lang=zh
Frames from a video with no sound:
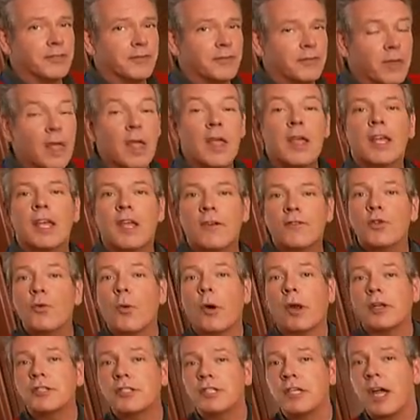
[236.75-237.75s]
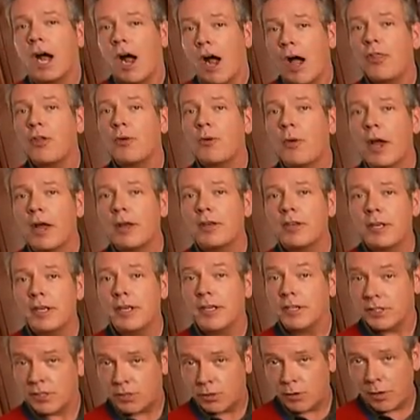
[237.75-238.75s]
如果需要更新厨房的好
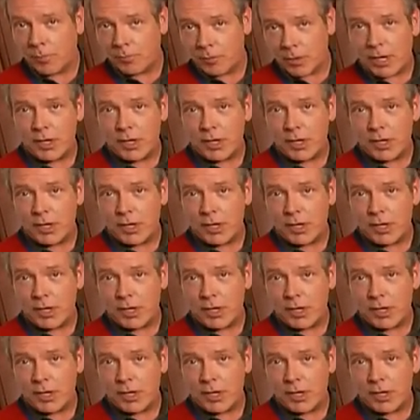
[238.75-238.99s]
点子